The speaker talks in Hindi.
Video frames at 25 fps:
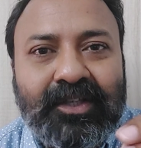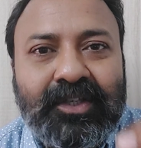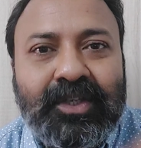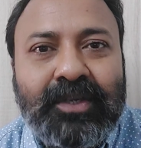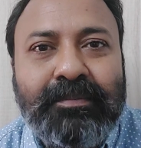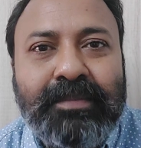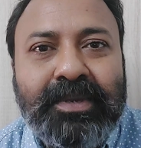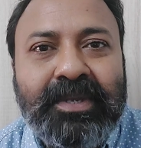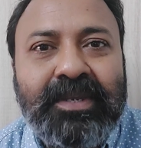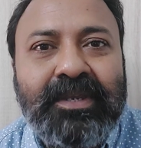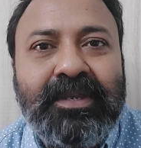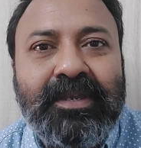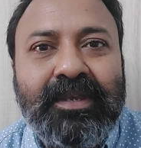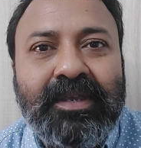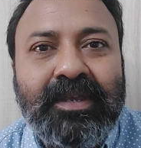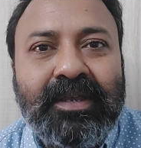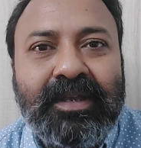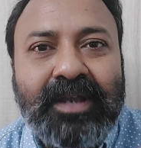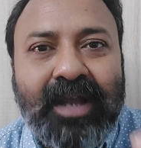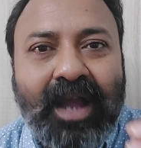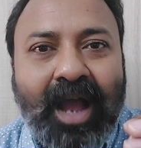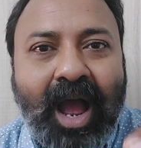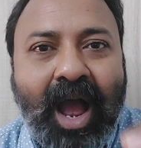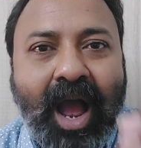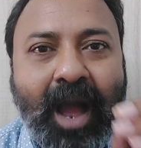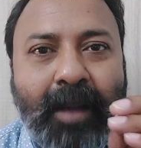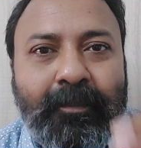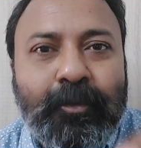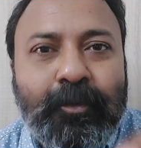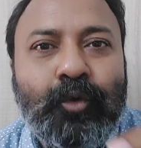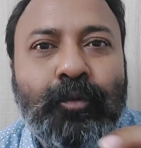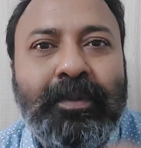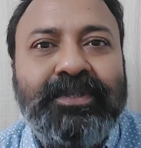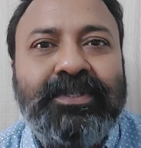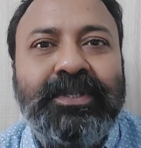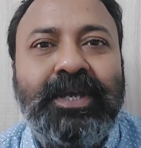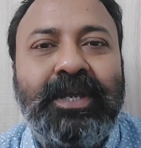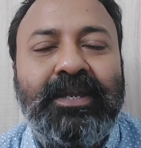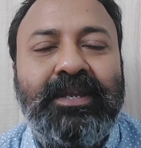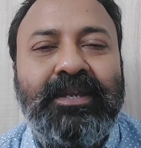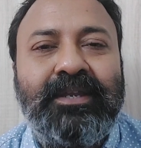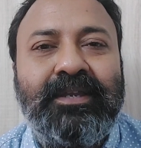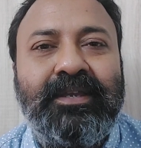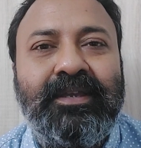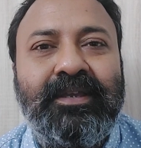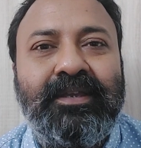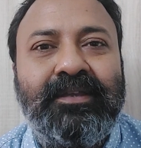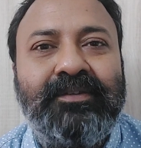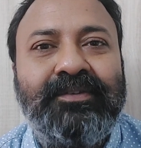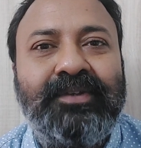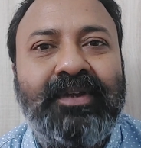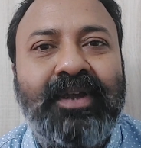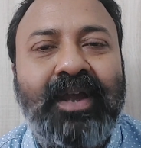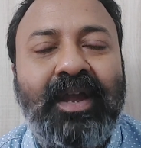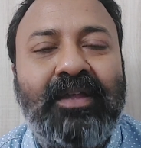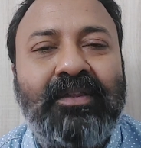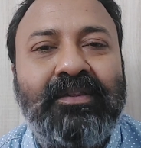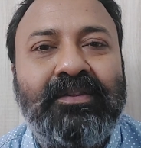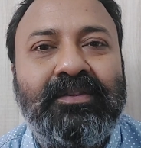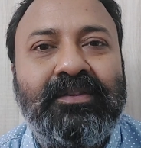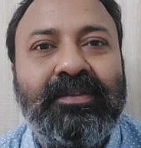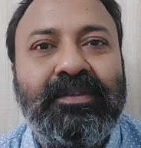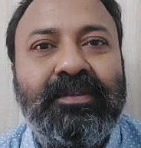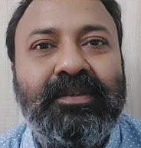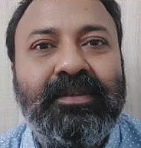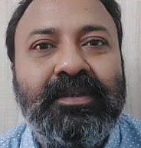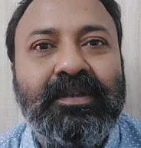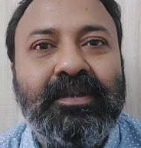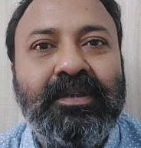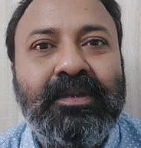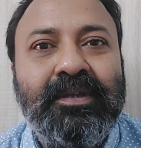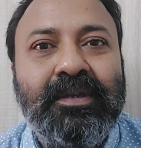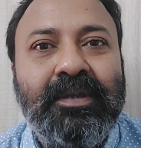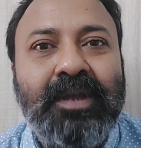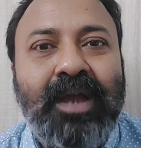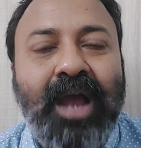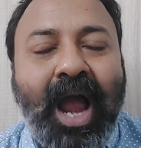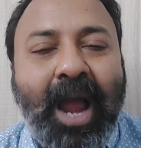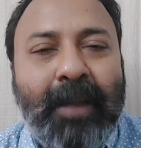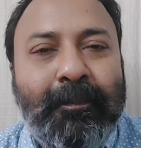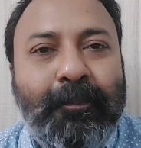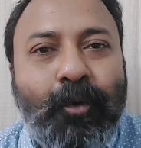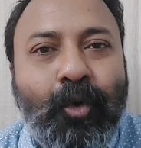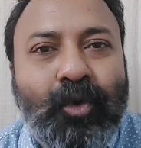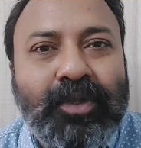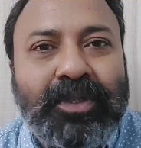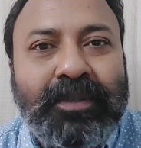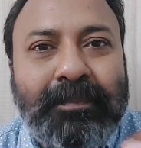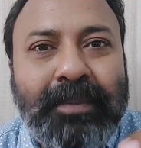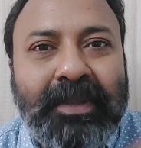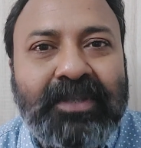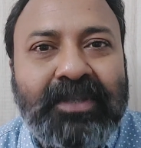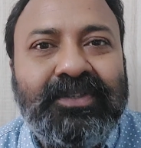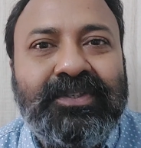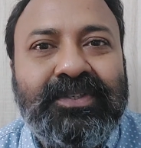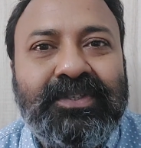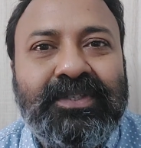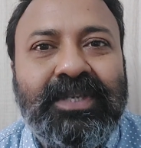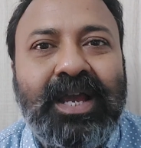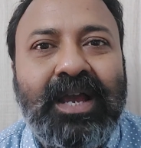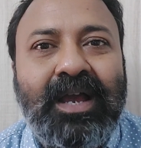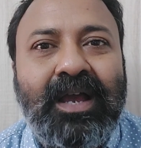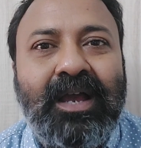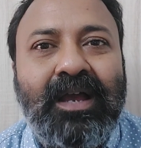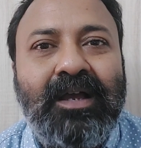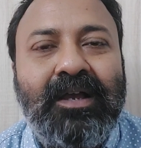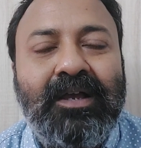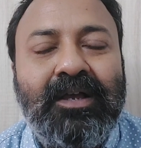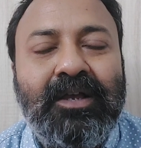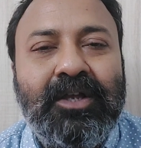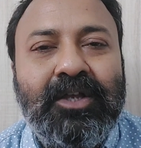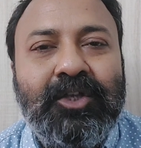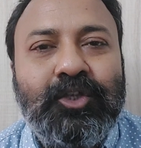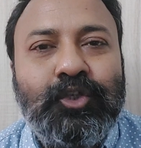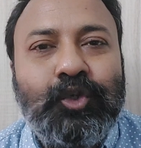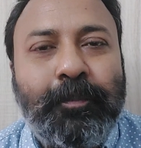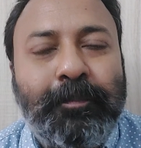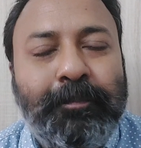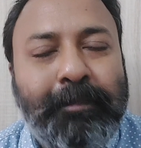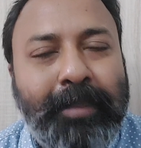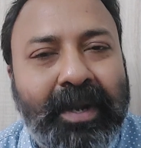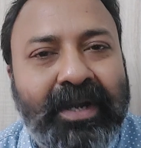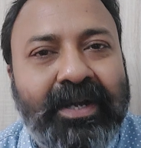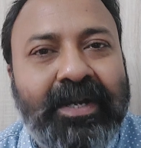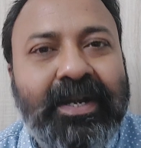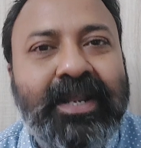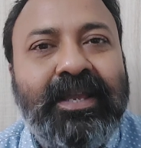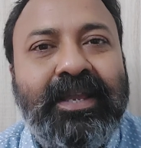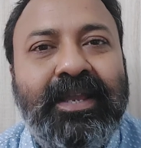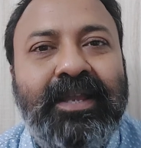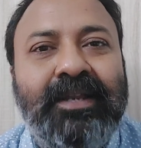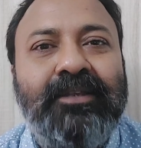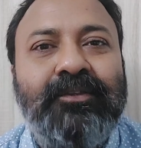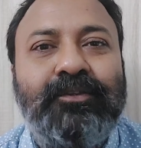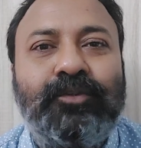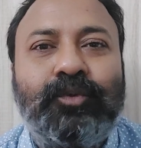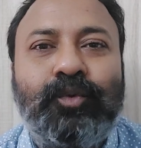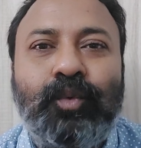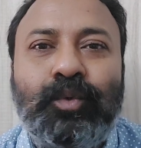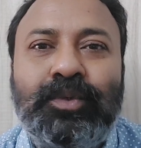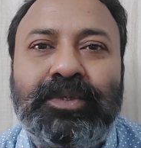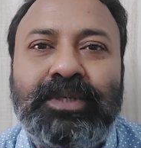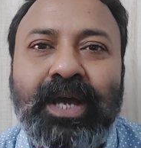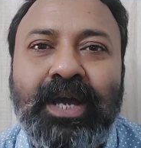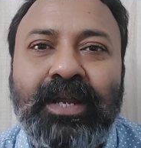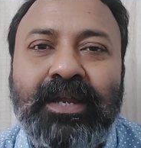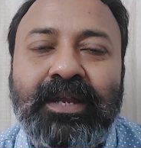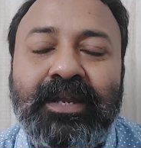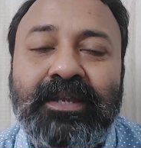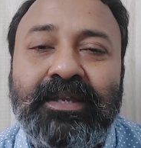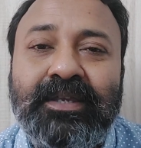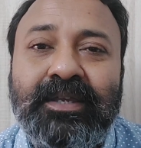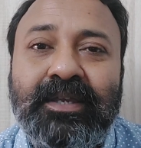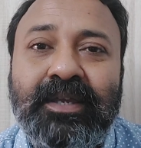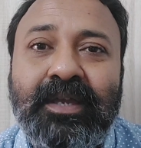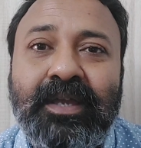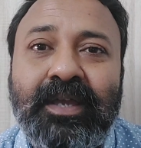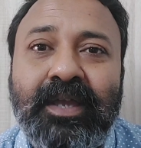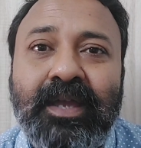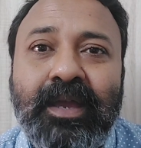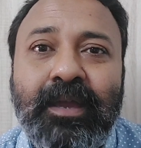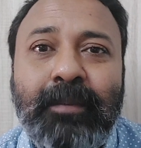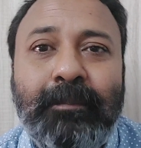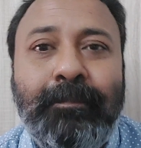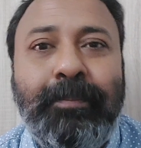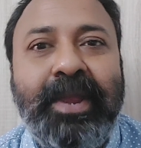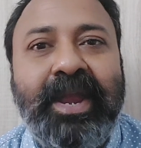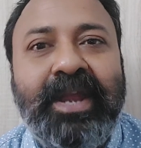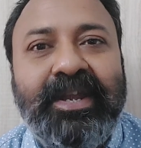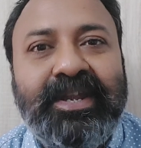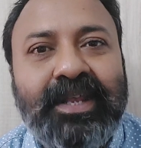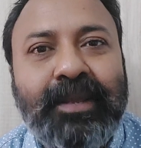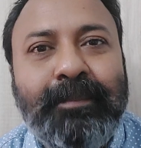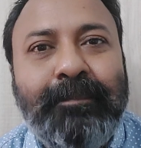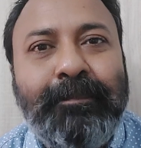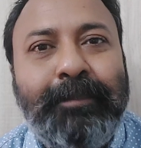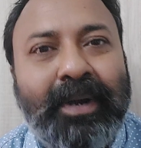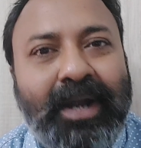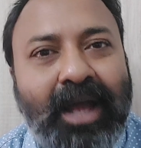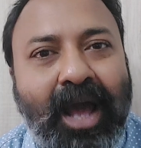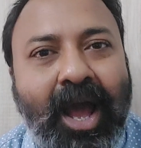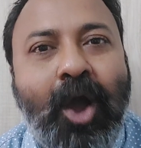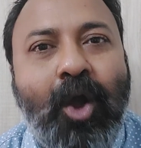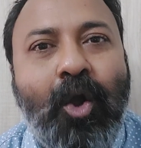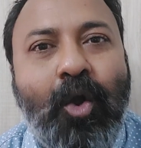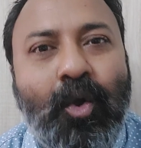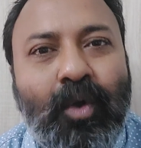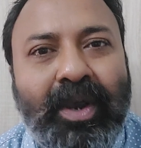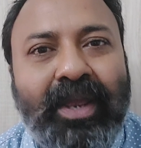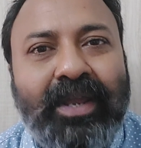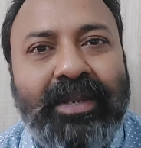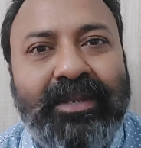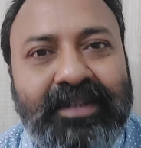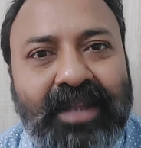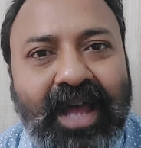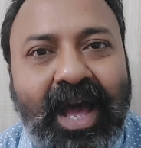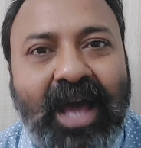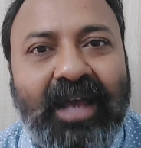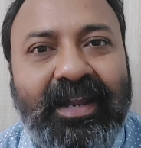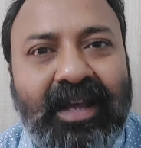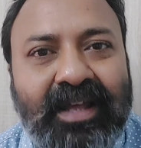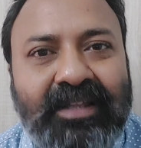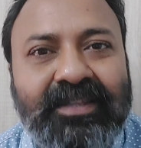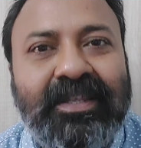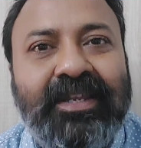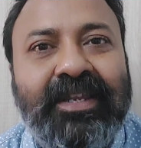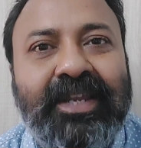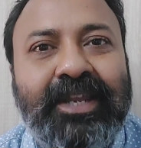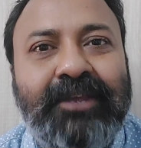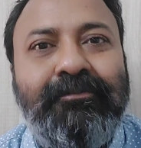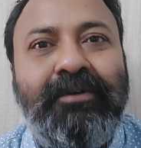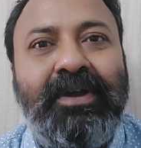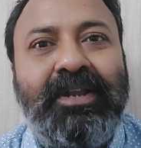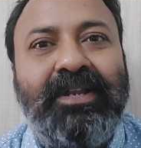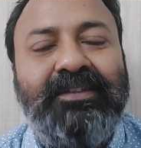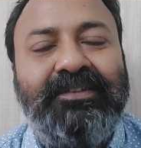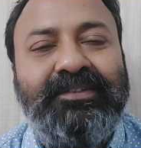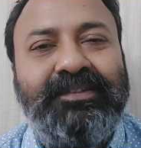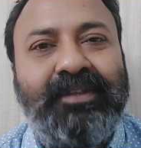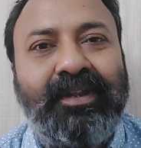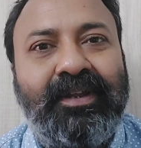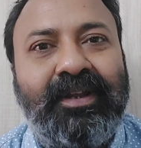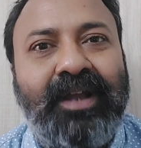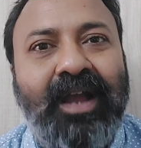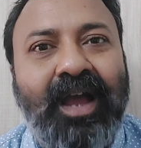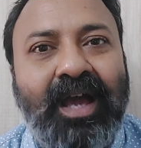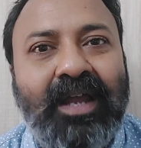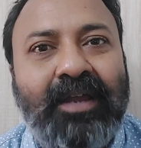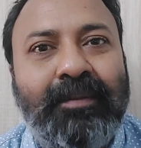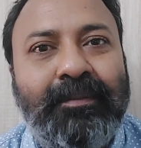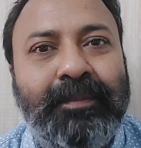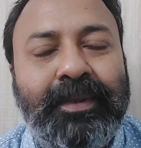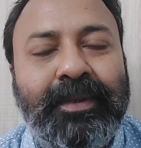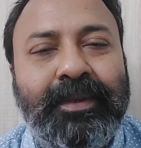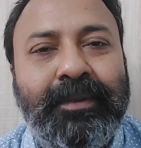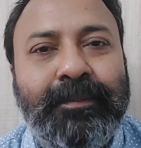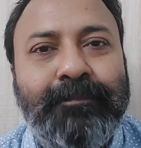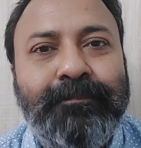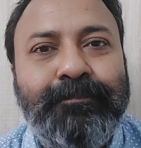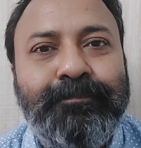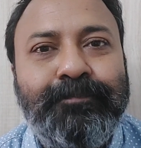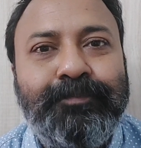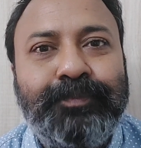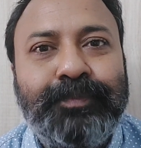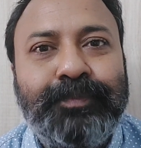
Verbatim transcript: लक्ष्मी का आबरू बचाने की शिकायत थी अबोध बच्चियां जो पढ़ने के लिए स्कूल जा रही हैं बेटी पढ़ाओ के नारा देने वाली सरकार में